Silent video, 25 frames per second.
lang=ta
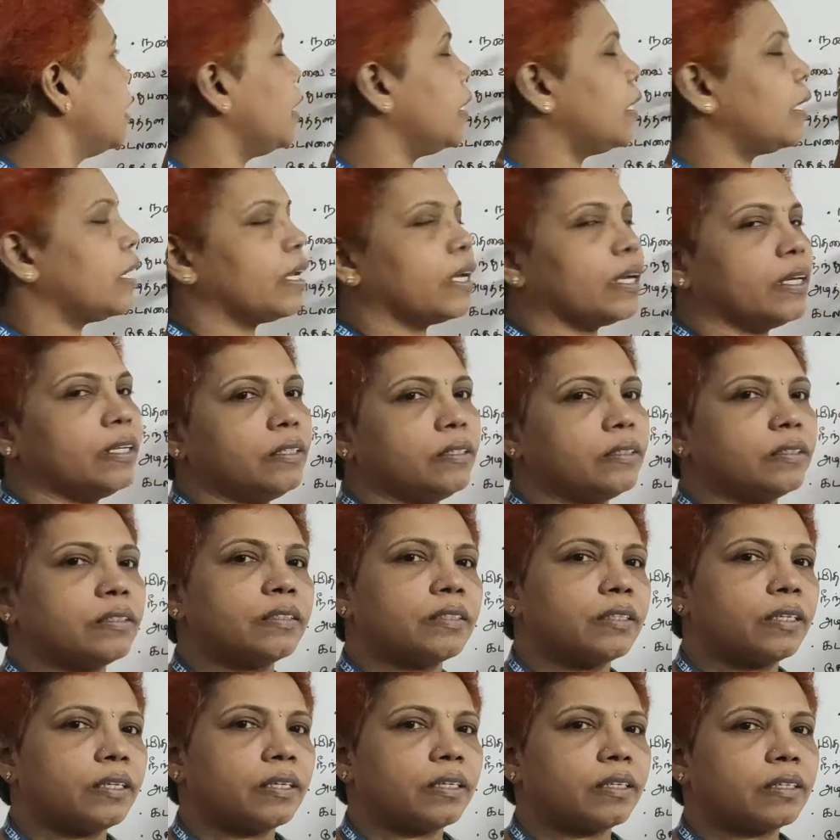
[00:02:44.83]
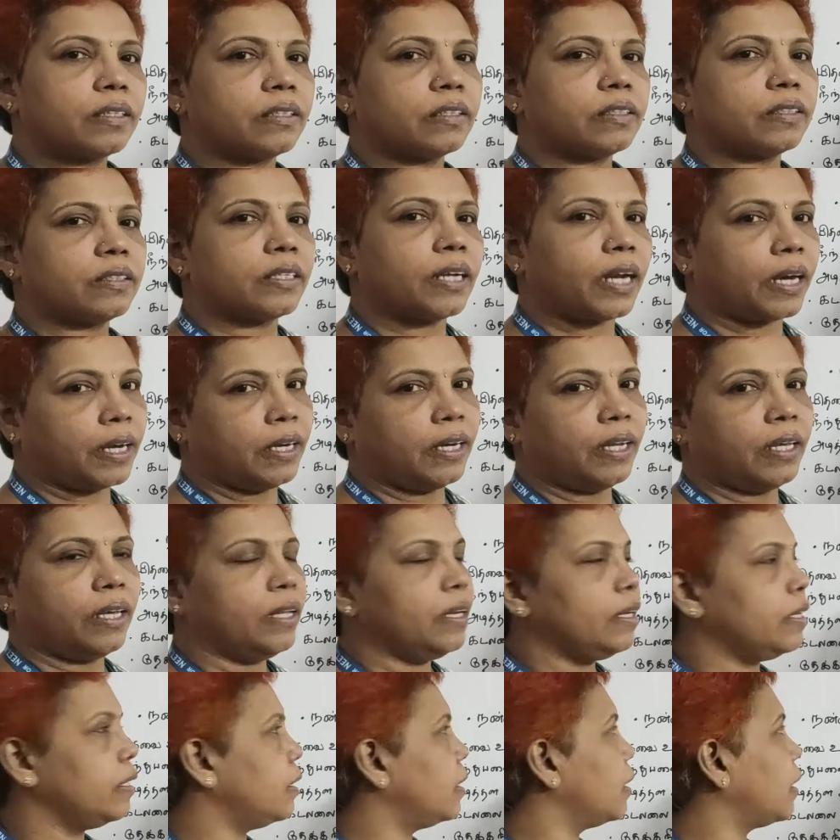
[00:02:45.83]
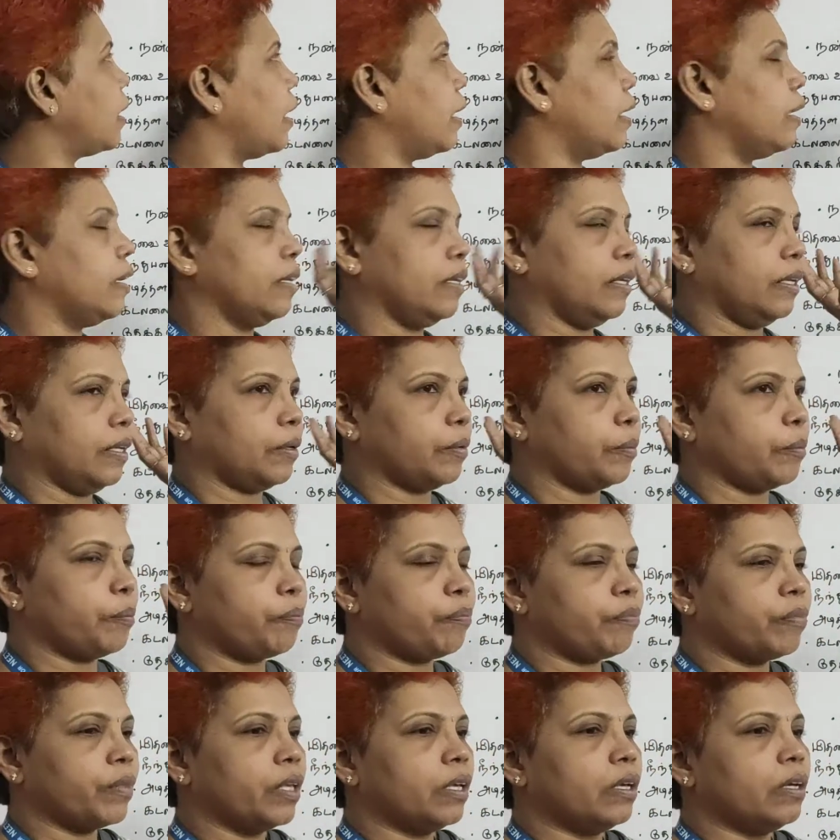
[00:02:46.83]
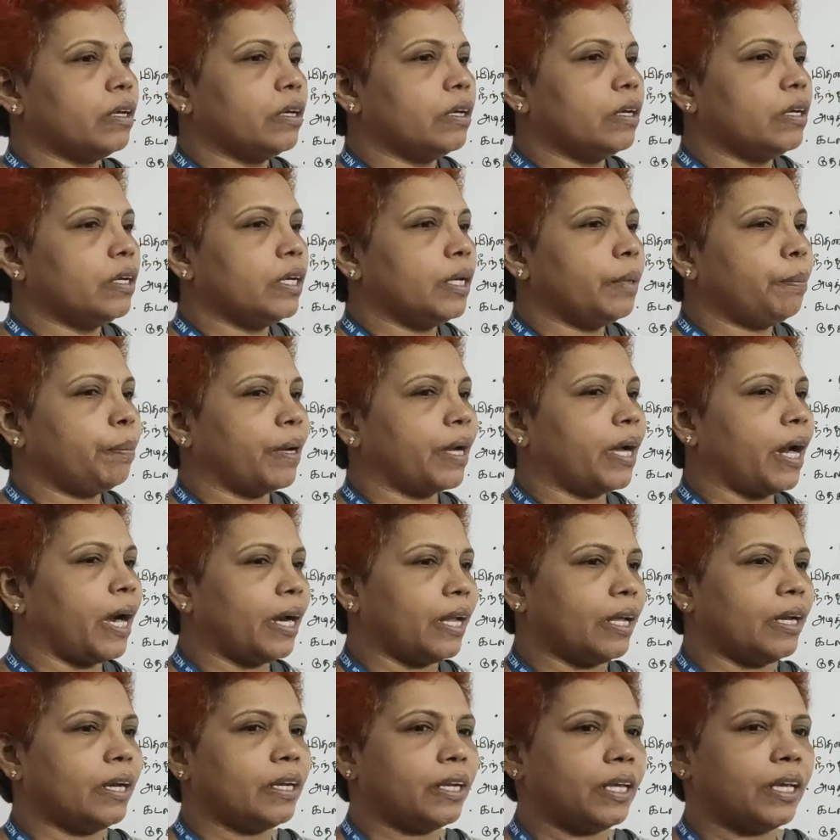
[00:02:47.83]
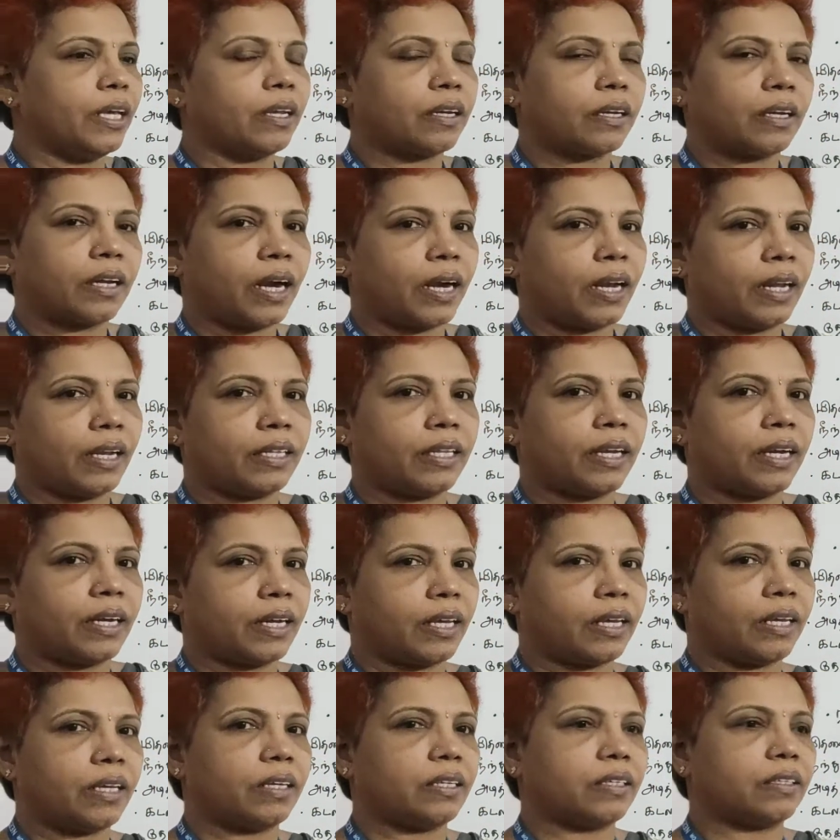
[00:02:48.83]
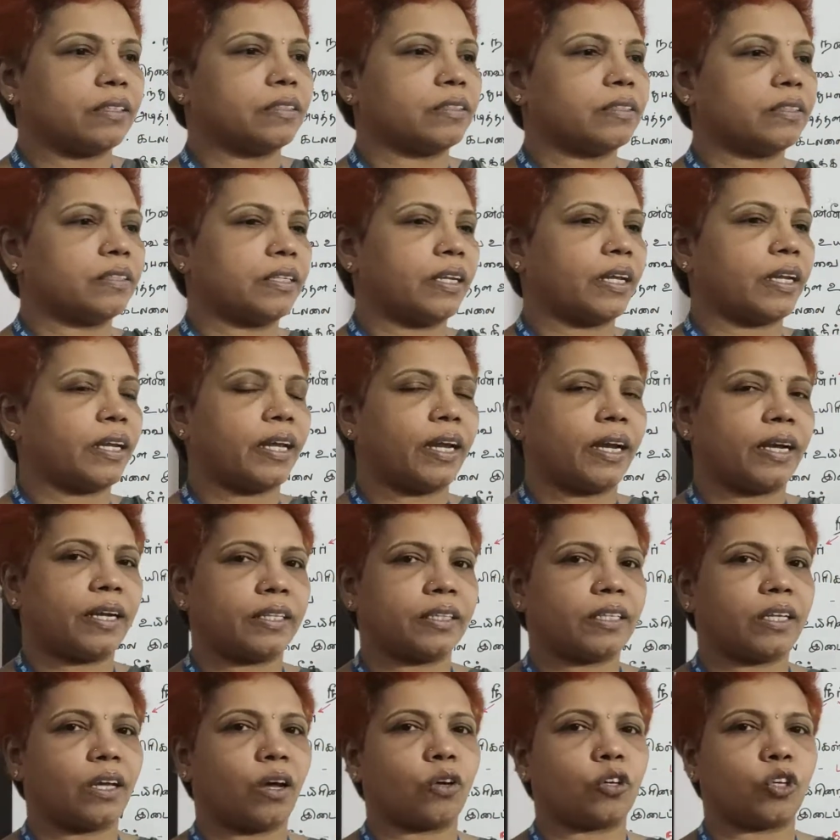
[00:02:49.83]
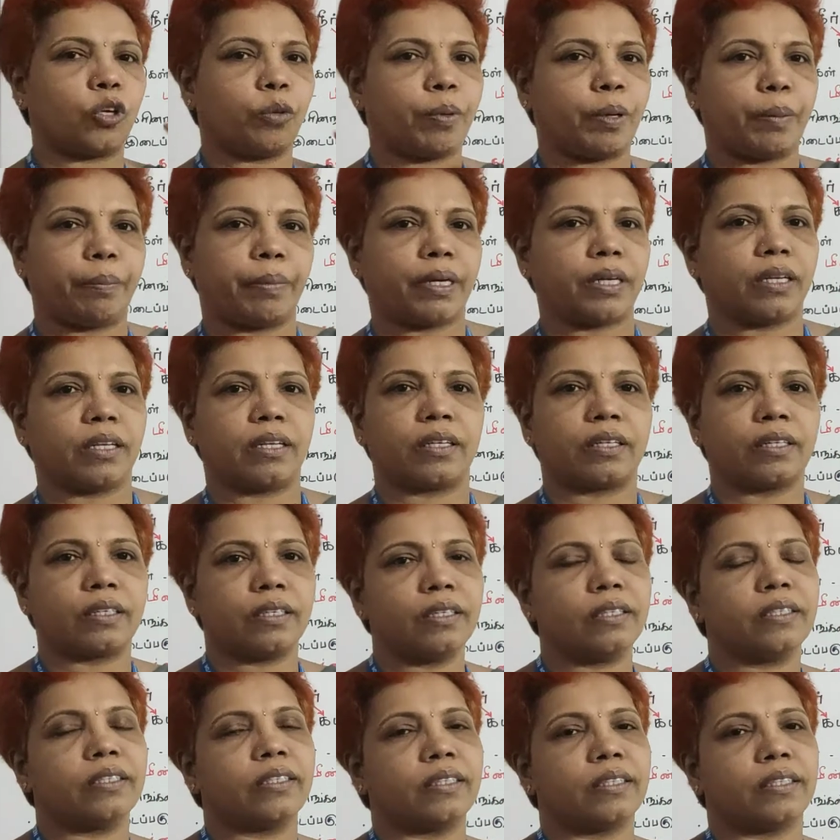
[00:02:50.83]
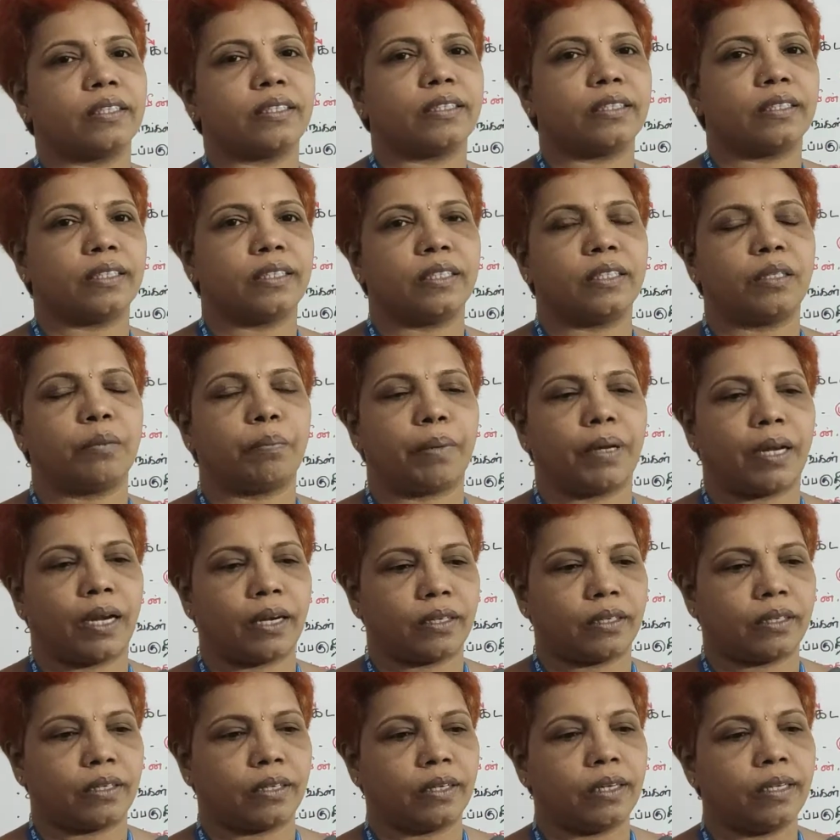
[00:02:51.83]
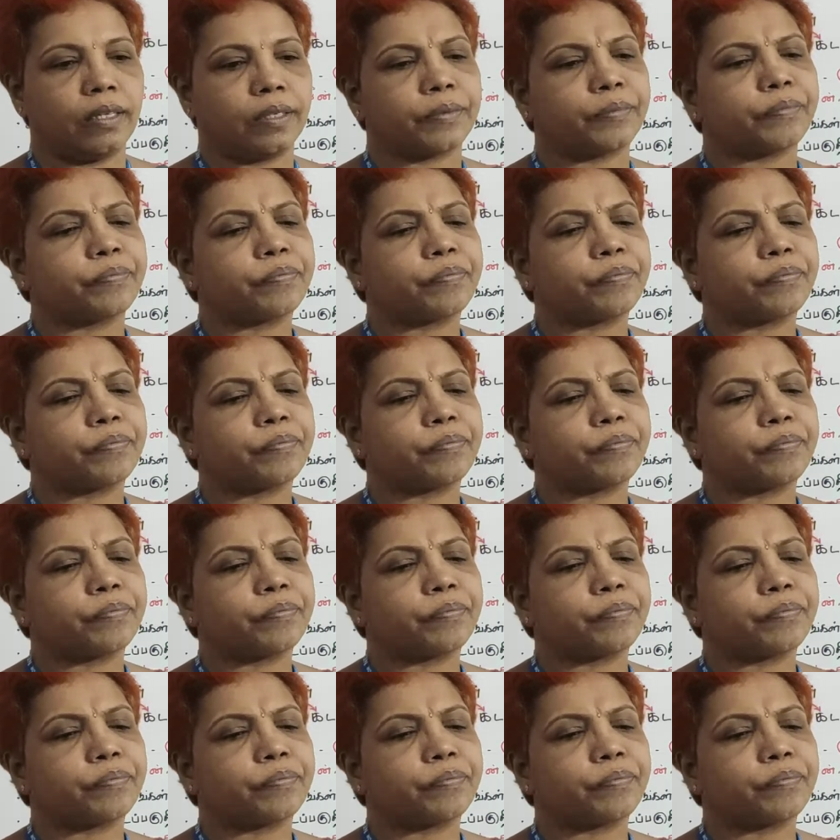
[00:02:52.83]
நீரில் நன்னீர் கடல் நீர் இப்போ கடல் நீர் கடல் தானே நிறைய இடத்த ஆக்கியபை பண்ணியிருக்கு இந்த ஏர்த் பிளானட்டில்